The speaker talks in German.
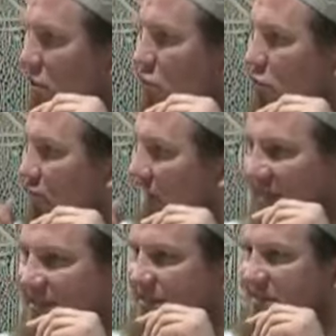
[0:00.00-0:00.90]
und du
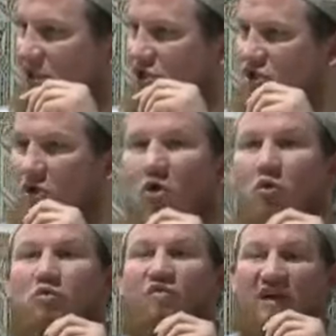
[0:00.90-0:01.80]
weißt es nicht
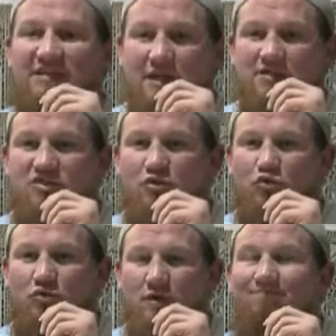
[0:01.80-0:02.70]
und du fängst an zu
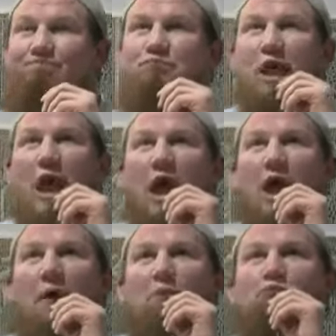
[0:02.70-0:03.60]
rudern. Mm,
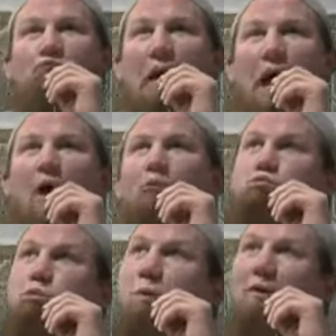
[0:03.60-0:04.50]
äh, mm, äh,
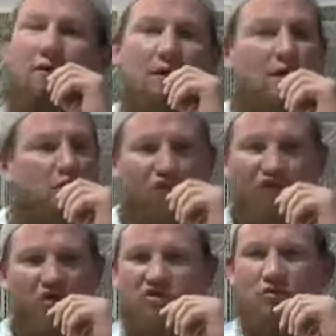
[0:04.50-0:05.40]
äh, du
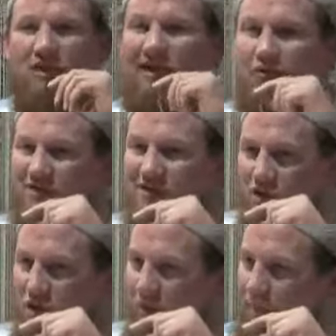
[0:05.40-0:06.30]
wirkst total
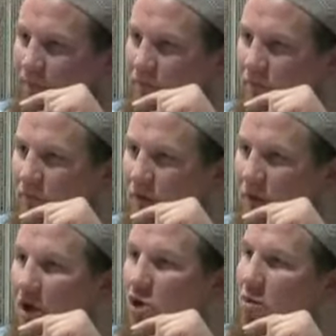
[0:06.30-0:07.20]
unsicher.
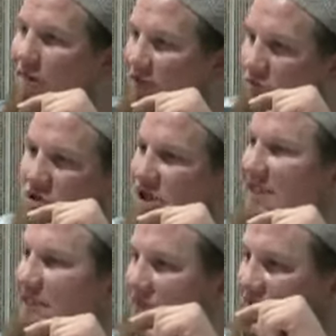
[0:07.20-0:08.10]
Komm, wenn du mich jetzt
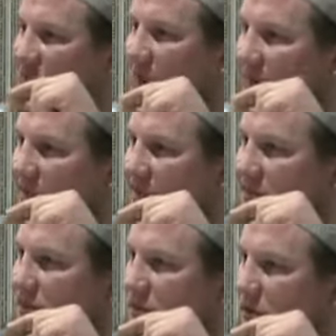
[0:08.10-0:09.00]
etwas fragst
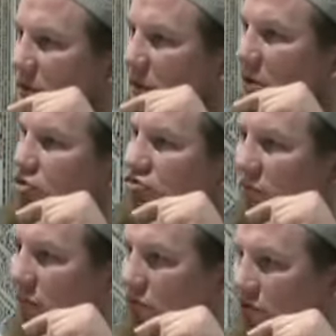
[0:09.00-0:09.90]
du,
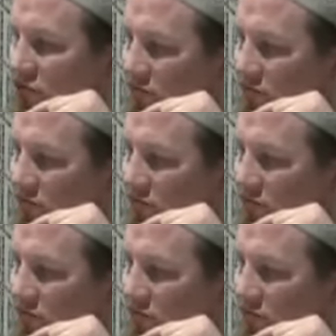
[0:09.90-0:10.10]
und du